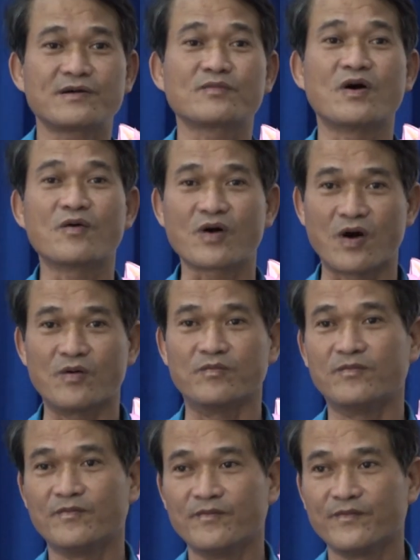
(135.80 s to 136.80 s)
dân năm
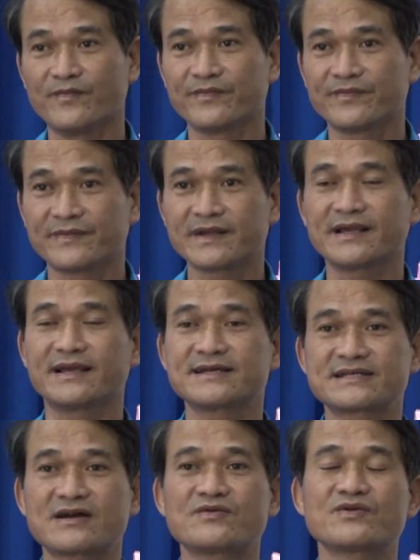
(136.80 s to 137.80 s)
2023 là kết
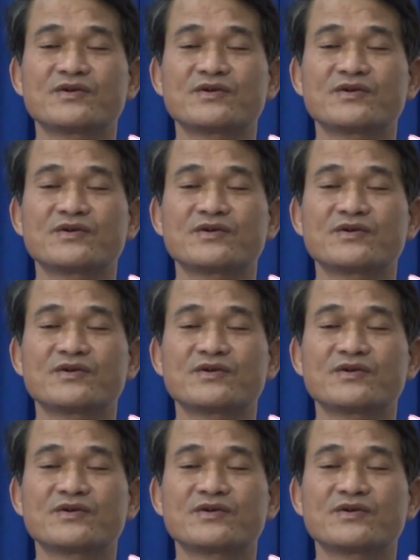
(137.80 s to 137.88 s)
nối